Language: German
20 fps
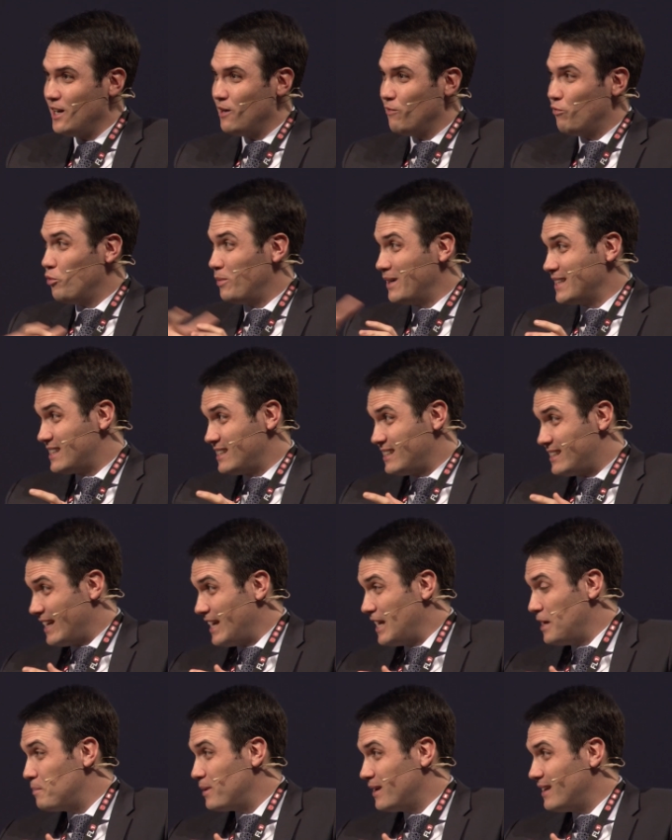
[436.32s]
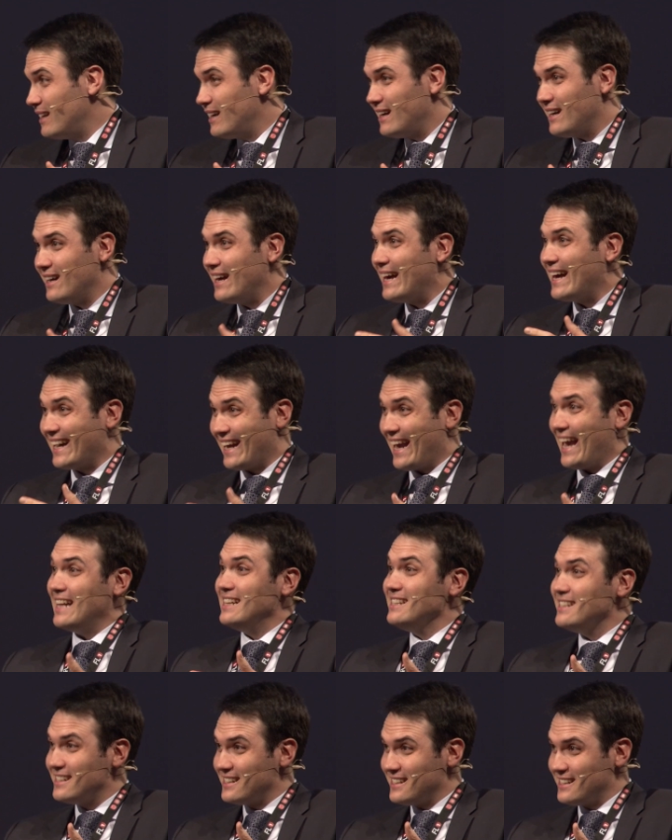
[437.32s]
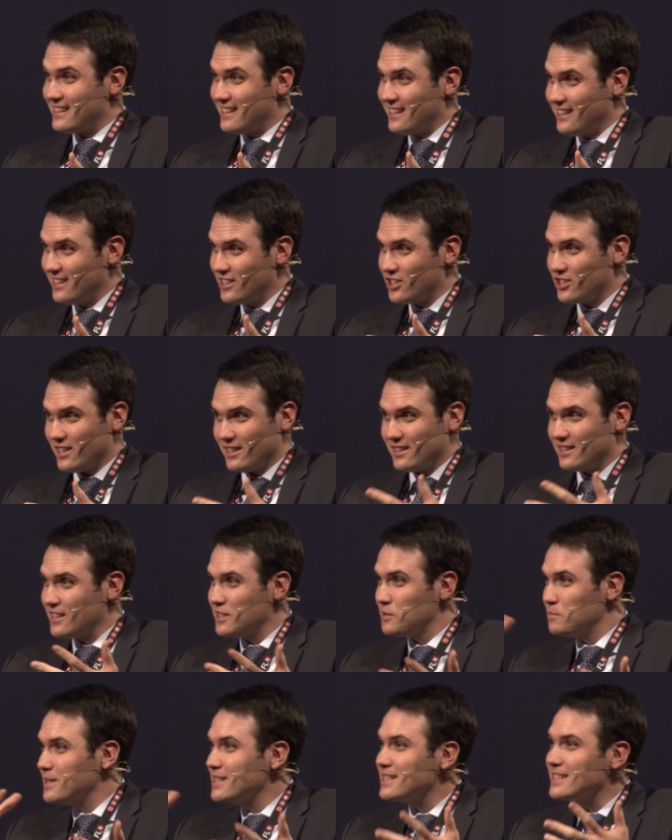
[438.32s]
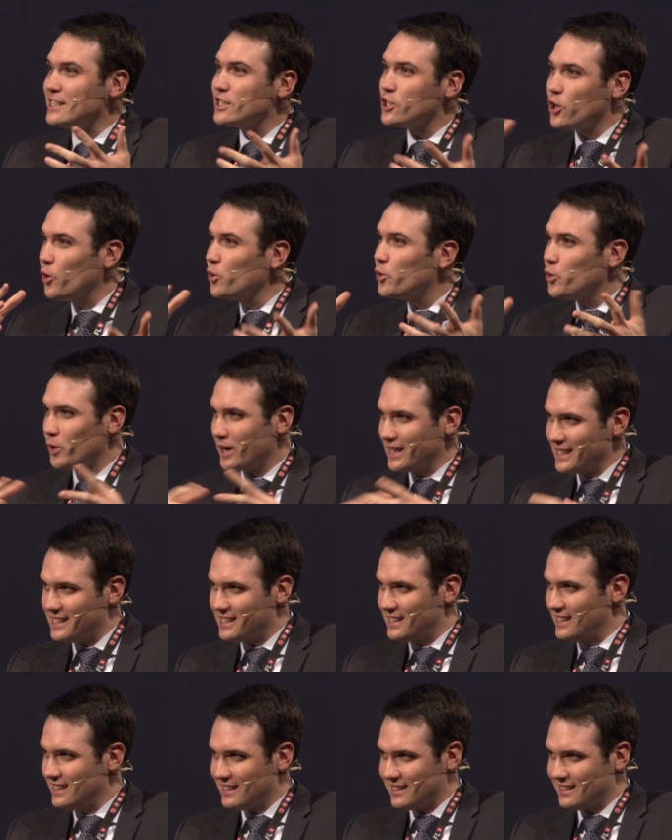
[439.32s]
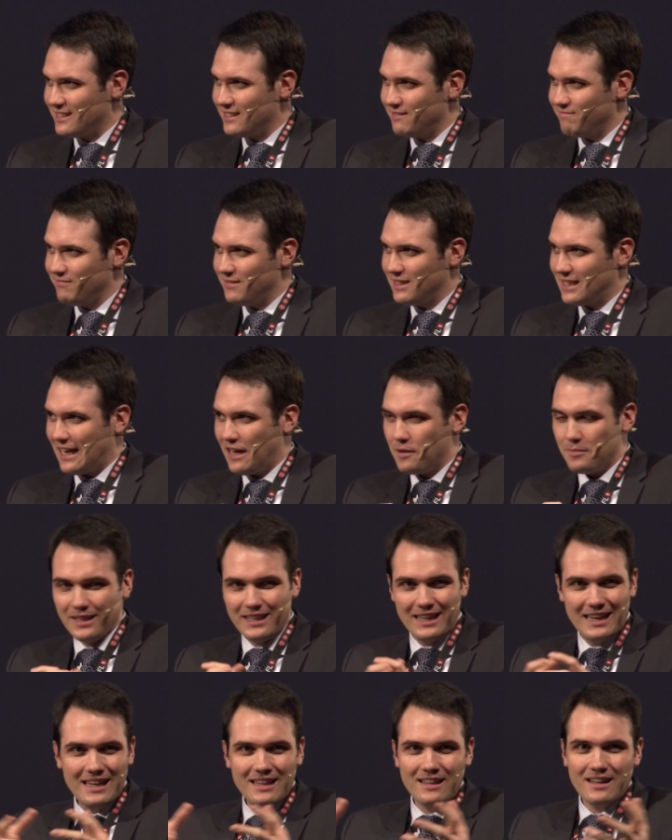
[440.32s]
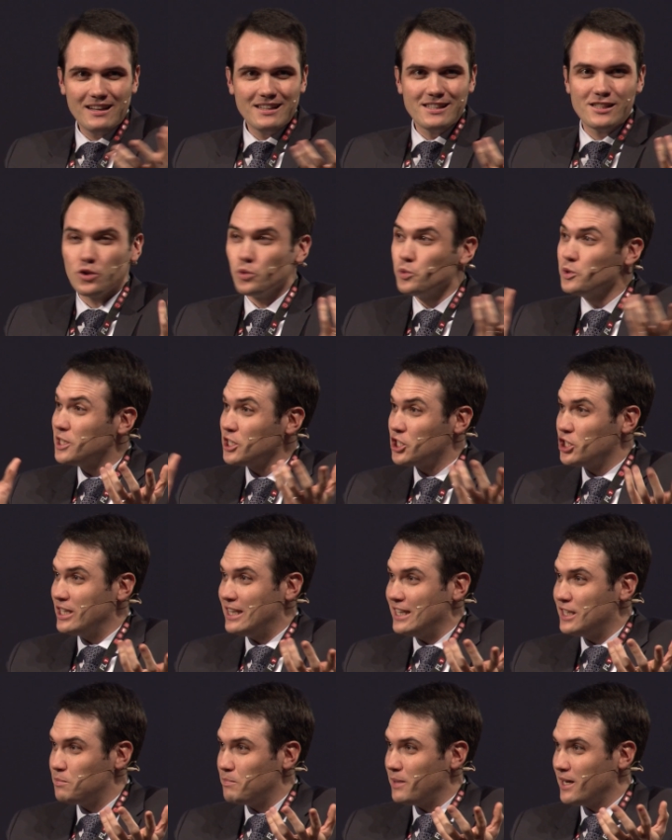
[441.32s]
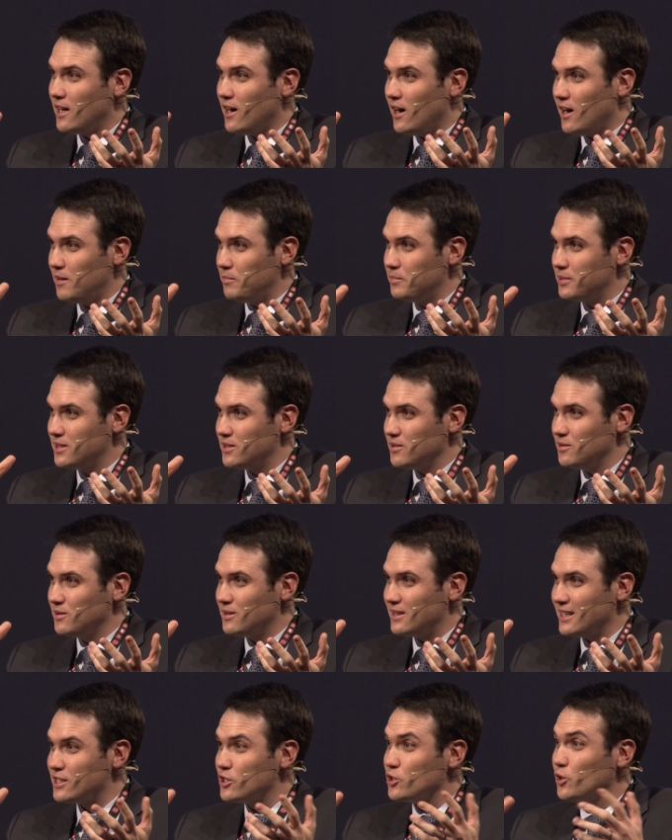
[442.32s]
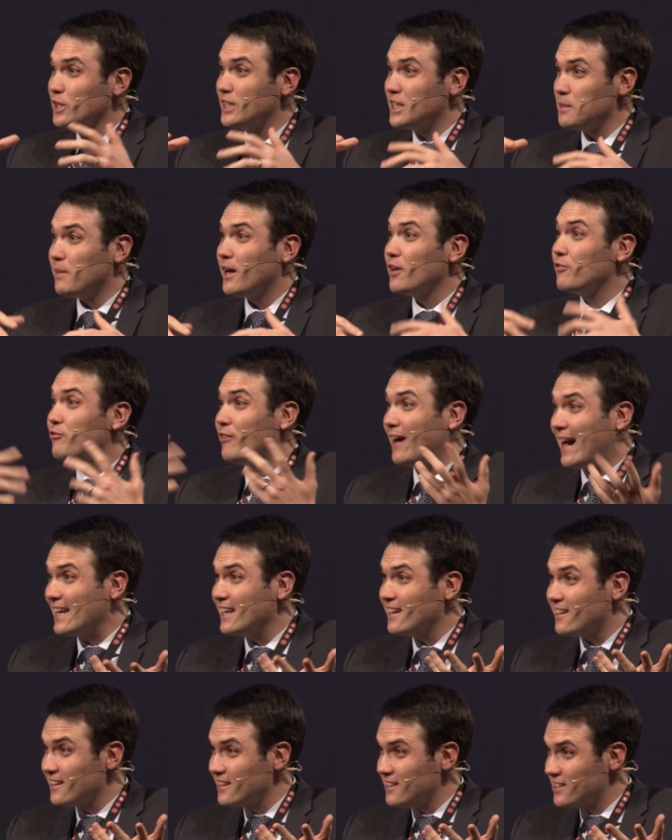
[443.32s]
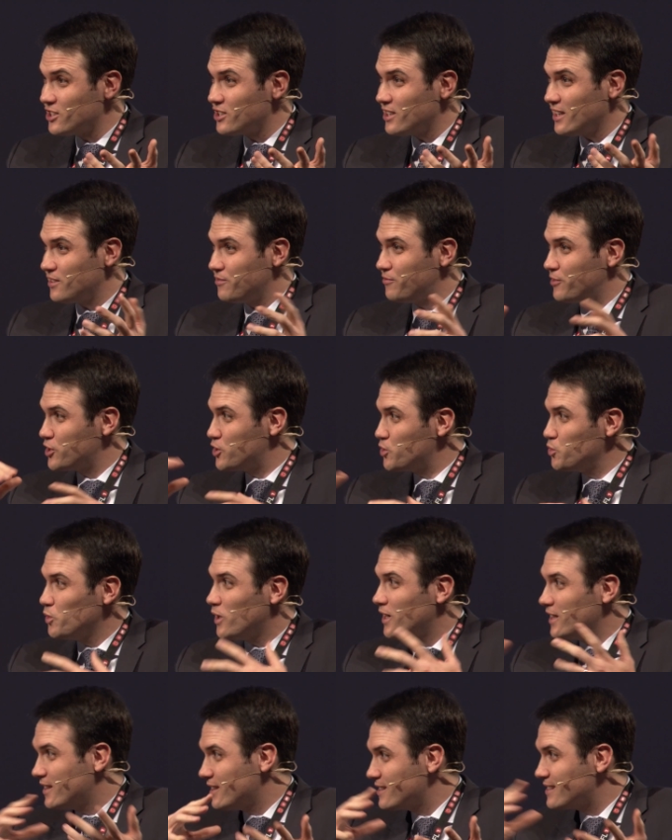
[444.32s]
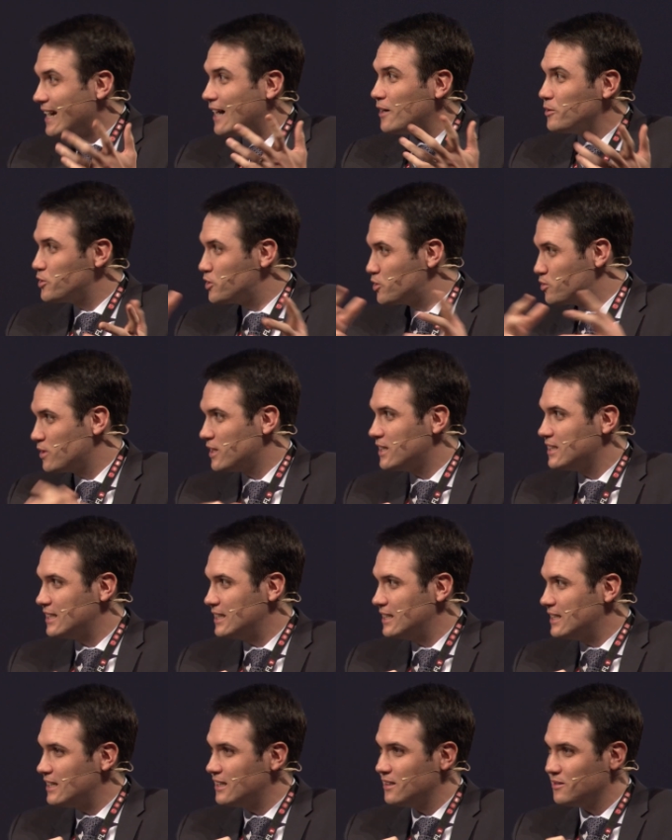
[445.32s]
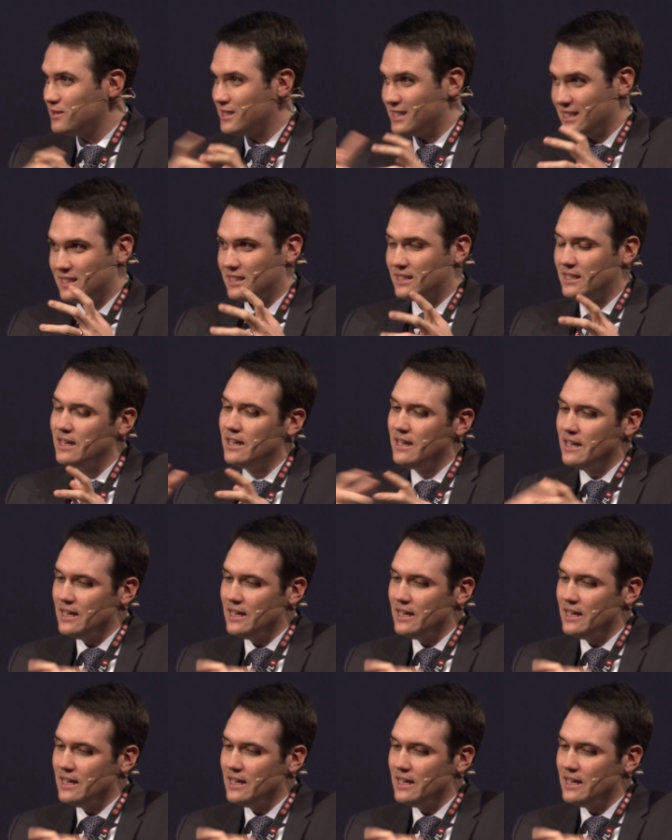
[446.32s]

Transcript: wo man sich eben äh, ergänzt, statt dass man sich konkurrenziert. Ich glaube, jeder ist unterschiedlich begabt und das sollte man feiern, statt versuchen, das auszuradieren und sich,